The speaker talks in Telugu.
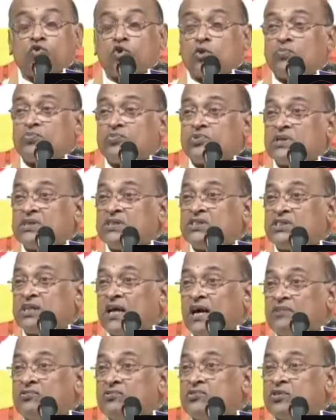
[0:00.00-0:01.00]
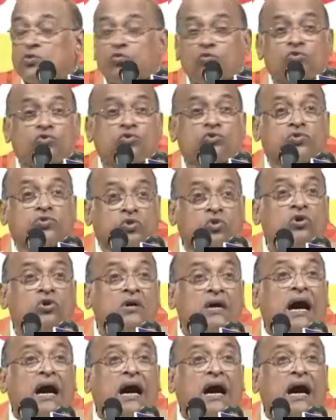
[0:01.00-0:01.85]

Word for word: సంతృప్తి శాంతి ఉంటుందో